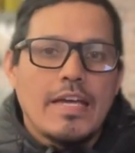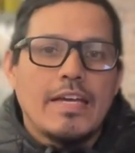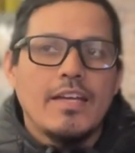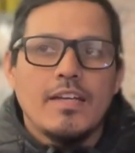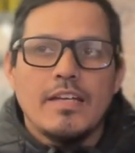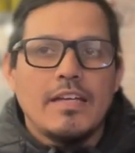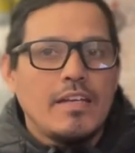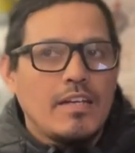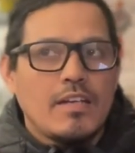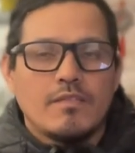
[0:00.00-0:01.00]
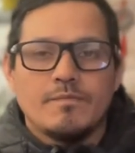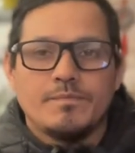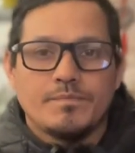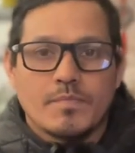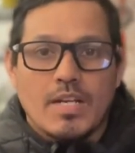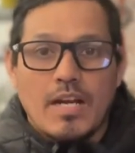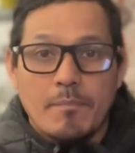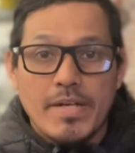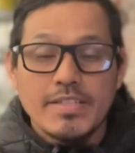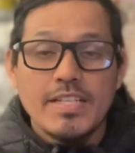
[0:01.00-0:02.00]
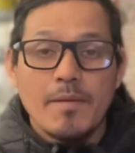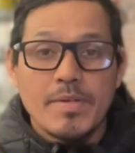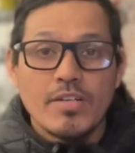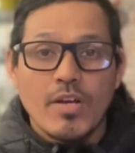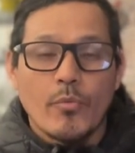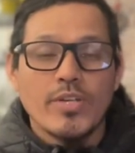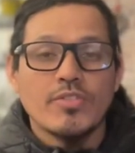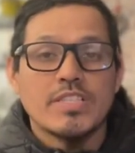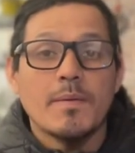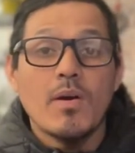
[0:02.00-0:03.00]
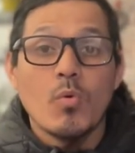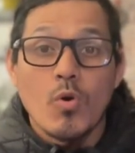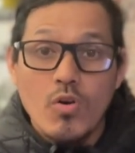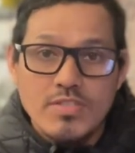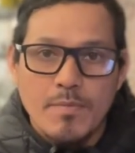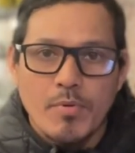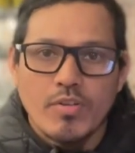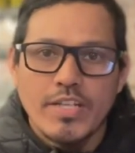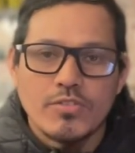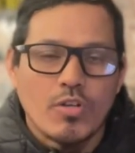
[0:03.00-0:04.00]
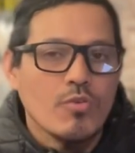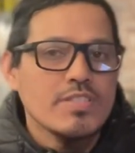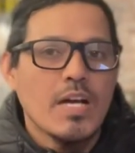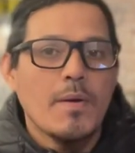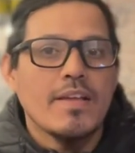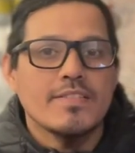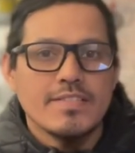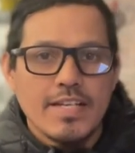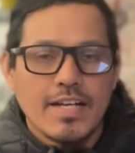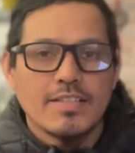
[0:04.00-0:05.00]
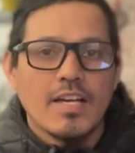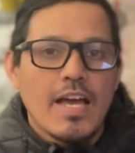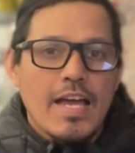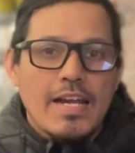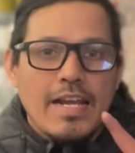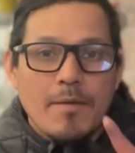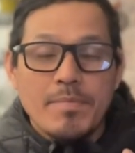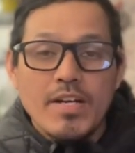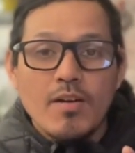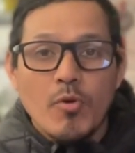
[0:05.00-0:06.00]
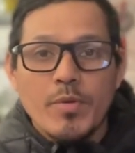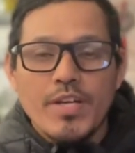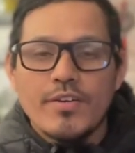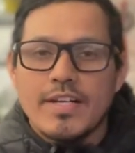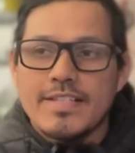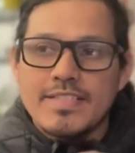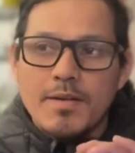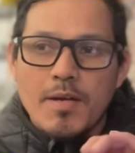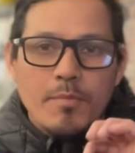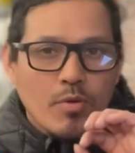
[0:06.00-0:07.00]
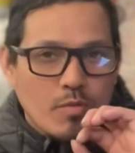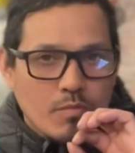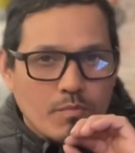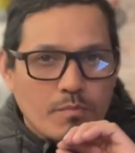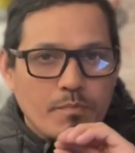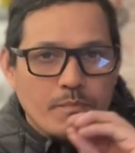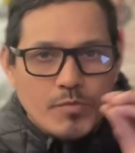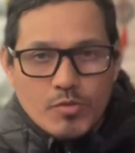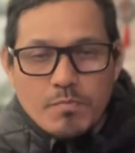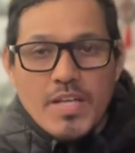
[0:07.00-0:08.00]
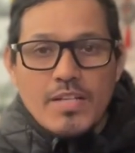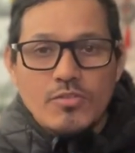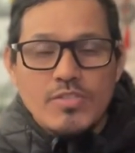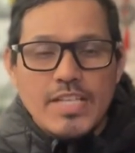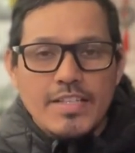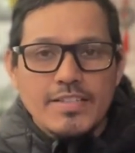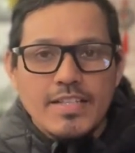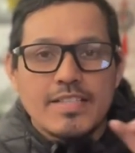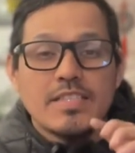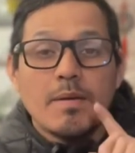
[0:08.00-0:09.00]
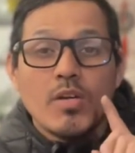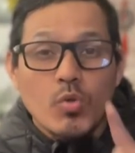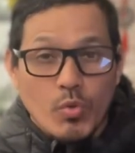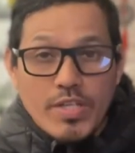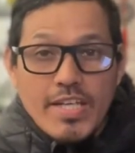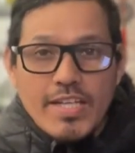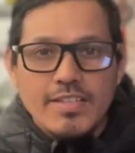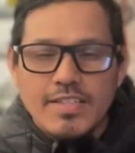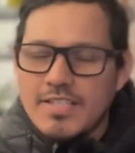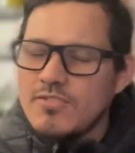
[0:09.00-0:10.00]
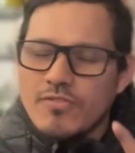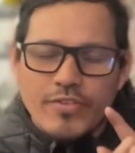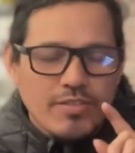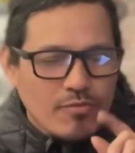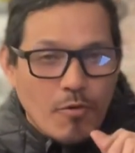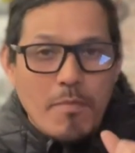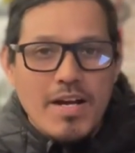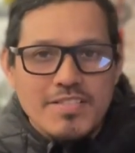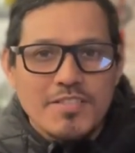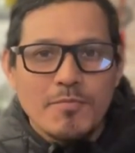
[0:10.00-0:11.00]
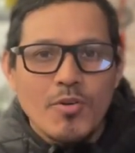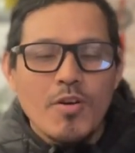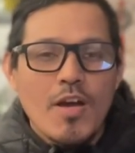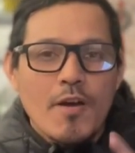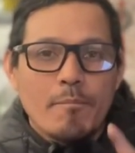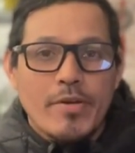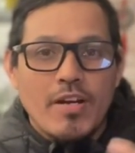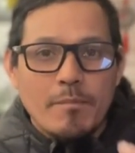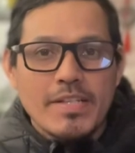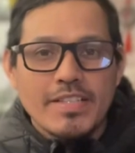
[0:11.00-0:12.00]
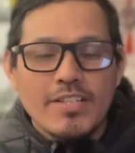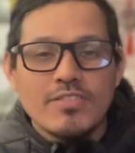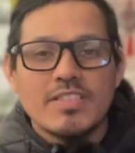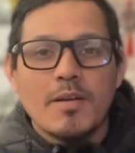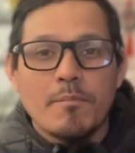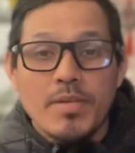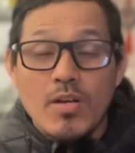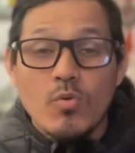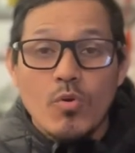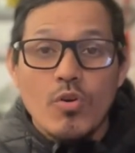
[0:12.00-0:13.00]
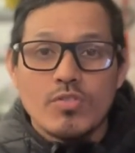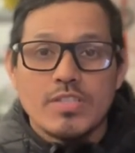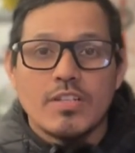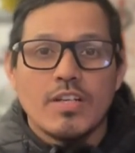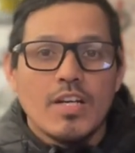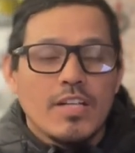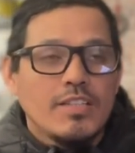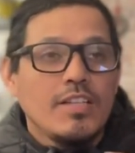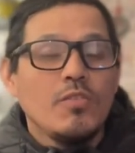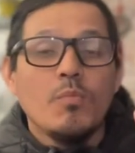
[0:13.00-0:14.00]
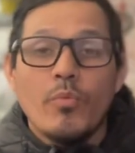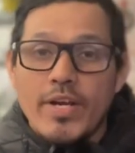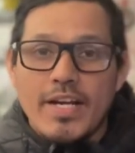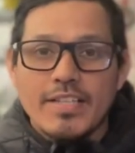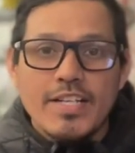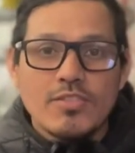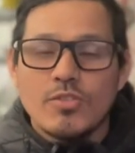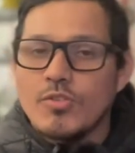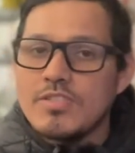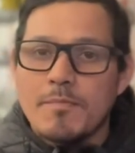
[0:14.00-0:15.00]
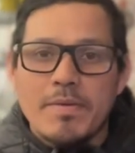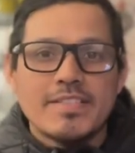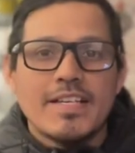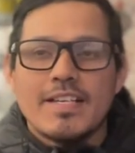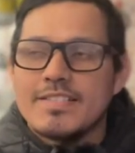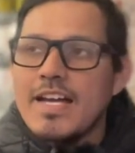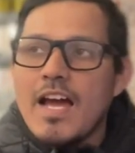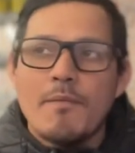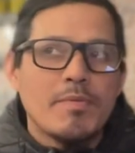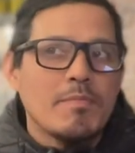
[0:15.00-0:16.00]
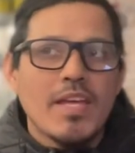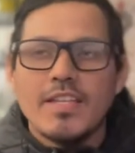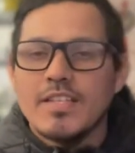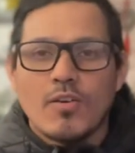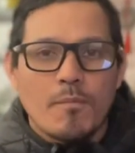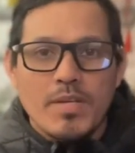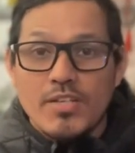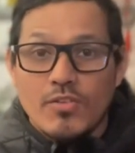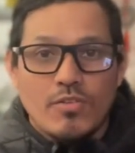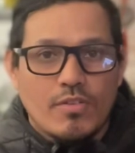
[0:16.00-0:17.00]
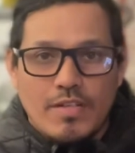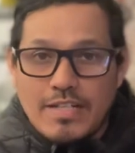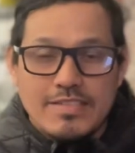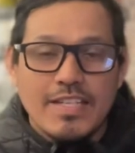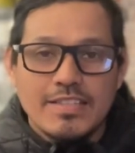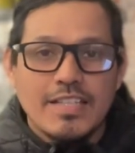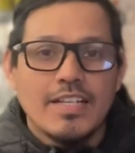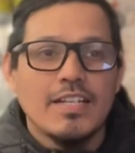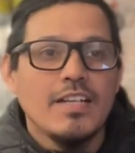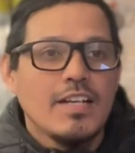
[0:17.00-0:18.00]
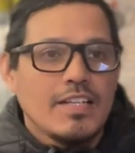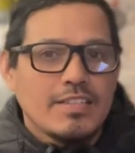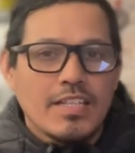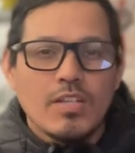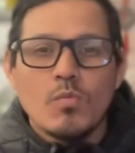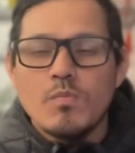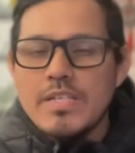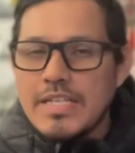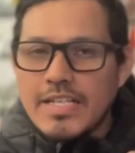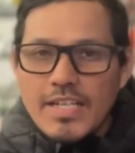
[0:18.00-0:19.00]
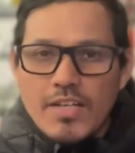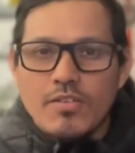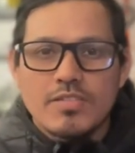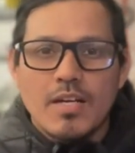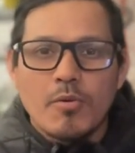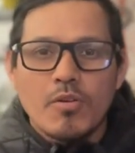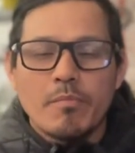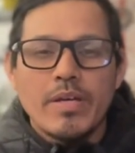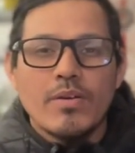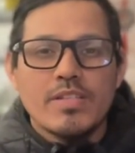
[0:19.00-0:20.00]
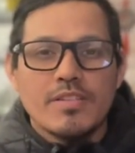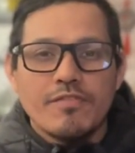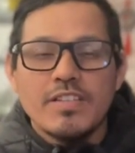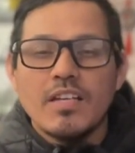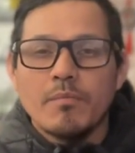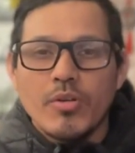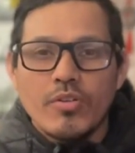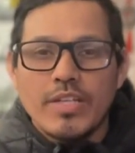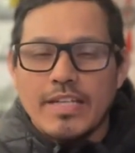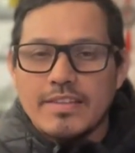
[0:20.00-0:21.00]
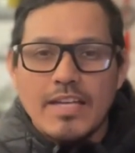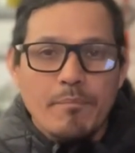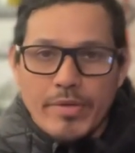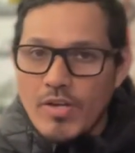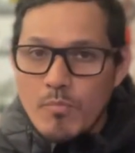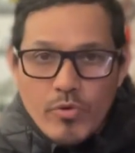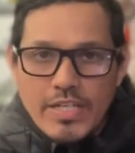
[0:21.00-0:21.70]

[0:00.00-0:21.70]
las partes de la pierna que encuentro estaban jugosas por dentro, no estaban secas. La piel, como vieron, estaba bien tostadita, estaba crujiente y eso fue lo máximo, pero la parte de adentro estaba bien jugosa. Tiene un buen aderezo, no se pasa de sal, pimienta, comino, etcétera. Tiene un ligero sabor medio a medio oriental, pero es muy